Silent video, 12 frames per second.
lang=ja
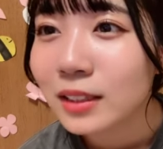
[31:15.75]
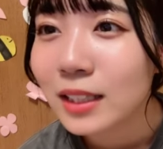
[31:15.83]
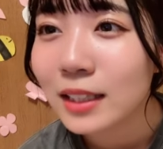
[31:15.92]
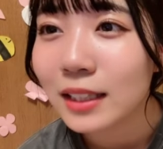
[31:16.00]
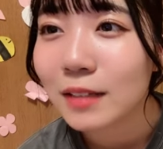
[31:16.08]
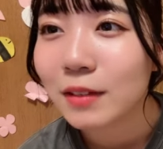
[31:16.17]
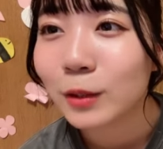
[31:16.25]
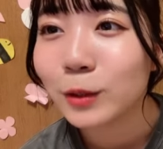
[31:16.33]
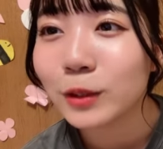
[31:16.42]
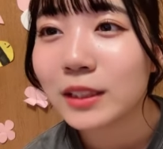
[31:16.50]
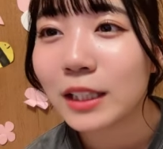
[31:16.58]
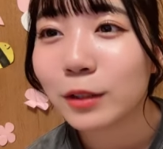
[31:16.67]
サタンは
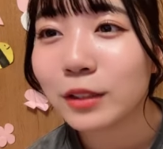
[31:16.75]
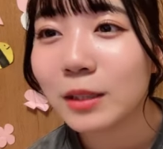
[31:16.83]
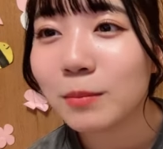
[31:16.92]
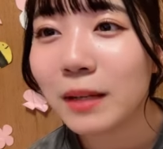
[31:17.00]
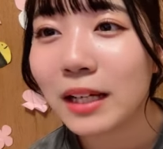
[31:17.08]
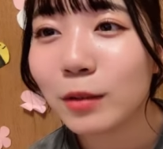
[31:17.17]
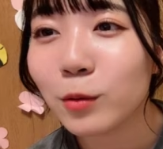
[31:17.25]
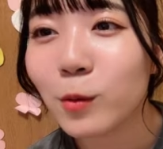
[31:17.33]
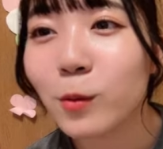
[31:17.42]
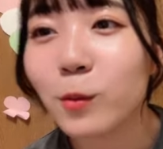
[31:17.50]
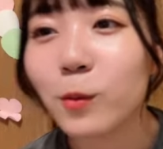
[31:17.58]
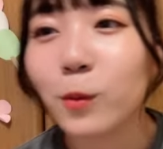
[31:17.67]
フルーチェ4人前
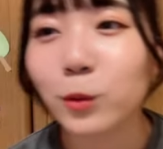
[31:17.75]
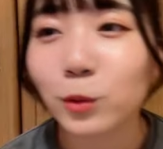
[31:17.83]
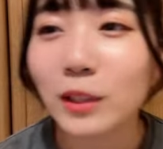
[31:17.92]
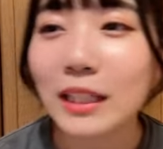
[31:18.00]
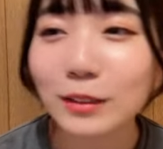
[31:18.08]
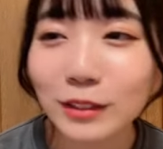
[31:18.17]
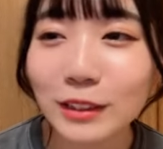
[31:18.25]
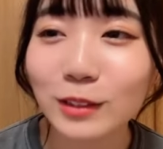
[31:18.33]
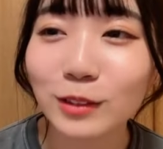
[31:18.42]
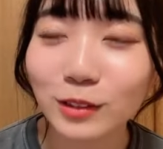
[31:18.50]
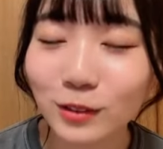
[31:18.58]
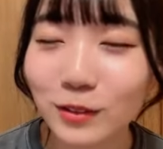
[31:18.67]
を大人食い
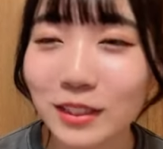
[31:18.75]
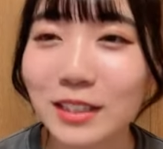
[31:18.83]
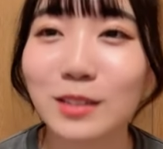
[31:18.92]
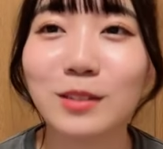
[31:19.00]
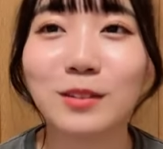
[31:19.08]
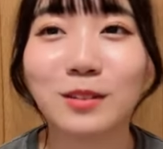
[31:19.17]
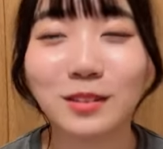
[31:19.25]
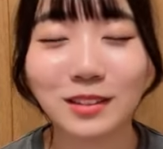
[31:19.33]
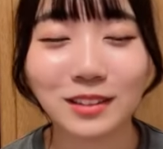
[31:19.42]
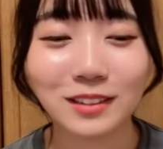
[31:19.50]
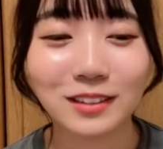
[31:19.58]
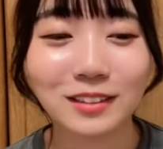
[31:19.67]
するそうですというこ
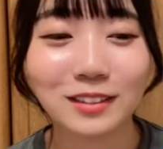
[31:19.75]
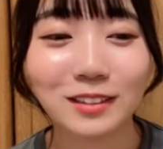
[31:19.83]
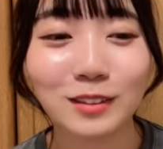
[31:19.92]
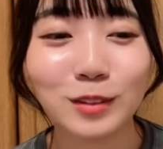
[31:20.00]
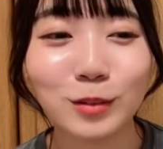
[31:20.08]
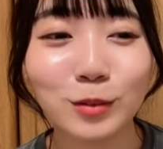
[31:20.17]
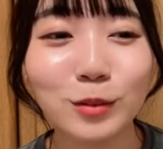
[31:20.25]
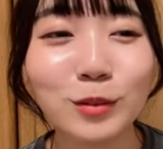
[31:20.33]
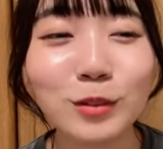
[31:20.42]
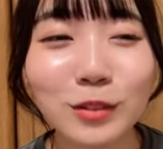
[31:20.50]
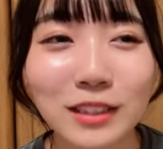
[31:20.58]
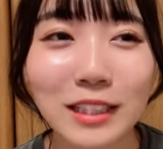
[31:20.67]
とで
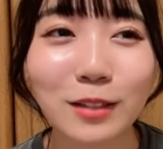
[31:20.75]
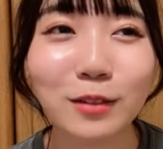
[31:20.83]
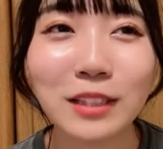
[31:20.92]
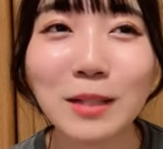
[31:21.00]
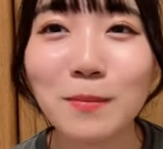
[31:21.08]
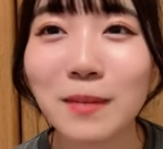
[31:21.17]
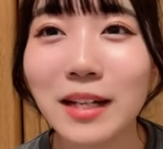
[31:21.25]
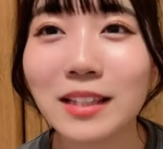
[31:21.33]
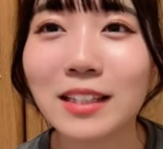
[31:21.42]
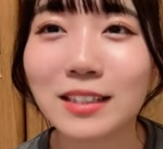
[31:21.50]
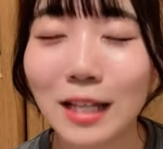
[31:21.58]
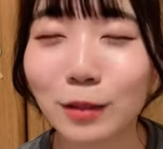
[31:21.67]
フルーチェ4人
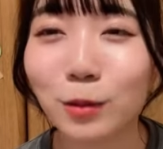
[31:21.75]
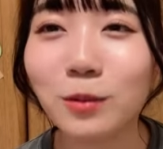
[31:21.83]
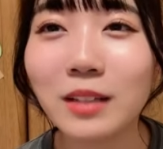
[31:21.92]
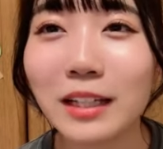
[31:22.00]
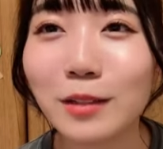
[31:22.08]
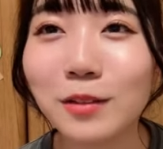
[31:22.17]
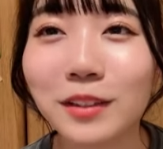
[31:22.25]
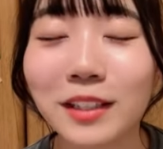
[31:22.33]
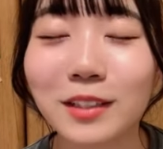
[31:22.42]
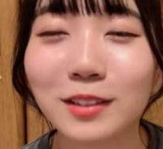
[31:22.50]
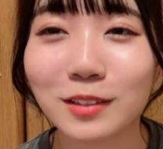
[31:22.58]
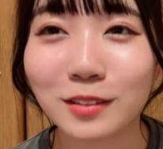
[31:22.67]
前ってさどんな容
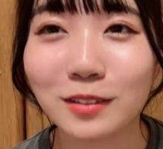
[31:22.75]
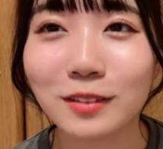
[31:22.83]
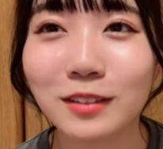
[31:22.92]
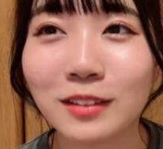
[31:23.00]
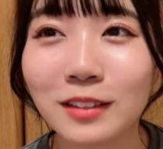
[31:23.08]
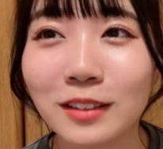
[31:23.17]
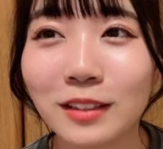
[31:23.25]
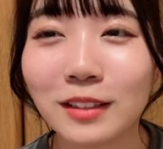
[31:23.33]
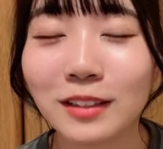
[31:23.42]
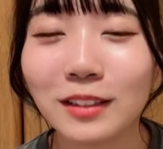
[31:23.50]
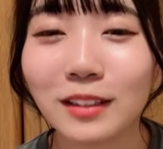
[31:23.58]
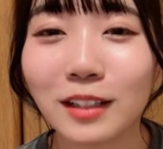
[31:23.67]
器で作る
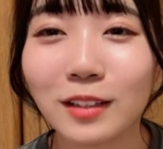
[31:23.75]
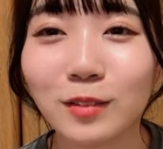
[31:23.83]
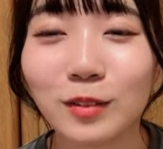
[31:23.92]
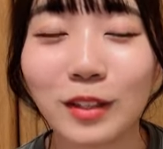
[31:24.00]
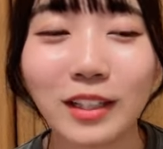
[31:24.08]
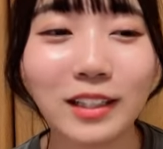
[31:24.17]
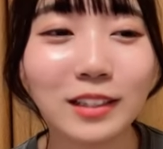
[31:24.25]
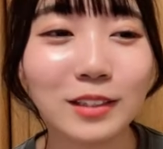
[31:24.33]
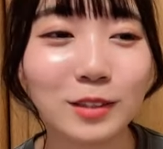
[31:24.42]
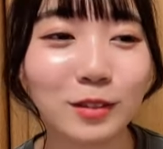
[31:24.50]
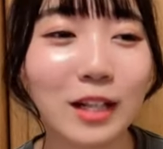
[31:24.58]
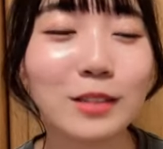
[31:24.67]
あれ
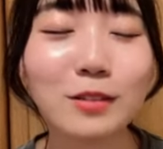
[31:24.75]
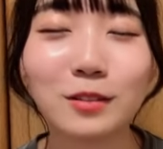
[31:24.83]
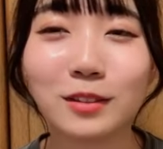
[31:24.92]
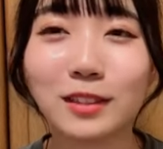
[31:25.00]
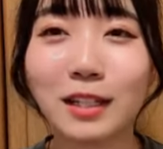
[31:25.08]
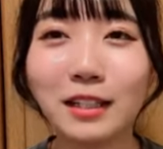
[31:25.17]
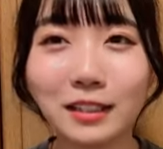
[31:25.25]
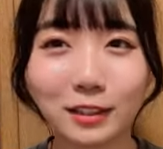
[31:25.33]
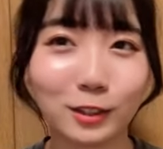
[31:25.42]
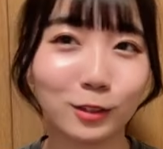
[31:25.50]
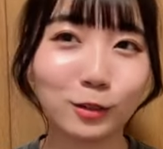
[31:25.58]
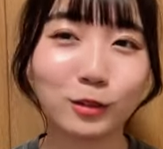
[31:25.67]
でしょ家族全員
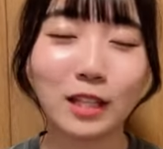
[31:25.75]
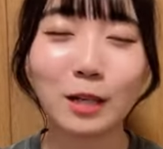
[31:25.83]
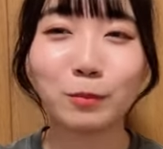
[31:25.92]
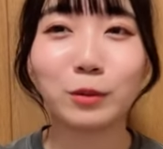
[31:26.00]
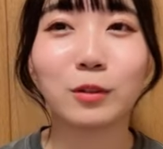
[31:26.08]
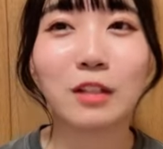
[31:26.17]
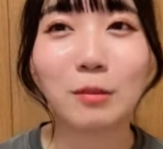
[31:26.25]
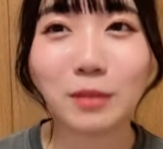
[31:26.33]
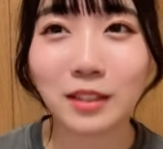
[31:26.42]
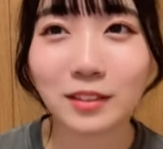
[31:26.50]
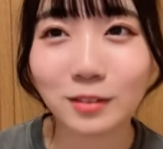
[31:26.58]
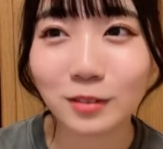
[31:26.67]
でつつくタイプの
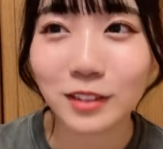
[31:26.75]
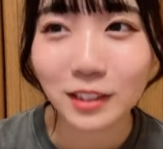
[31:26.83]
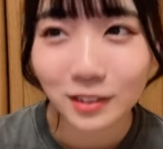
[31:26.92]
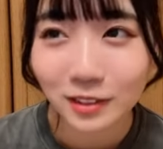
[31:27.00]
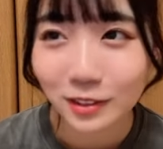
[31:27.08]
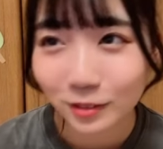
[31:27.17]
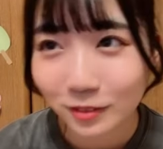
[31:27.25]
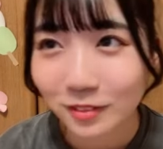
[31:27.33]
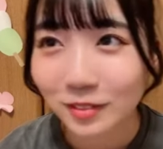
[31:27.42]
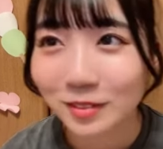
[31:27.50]
鍋で作るやつでしょ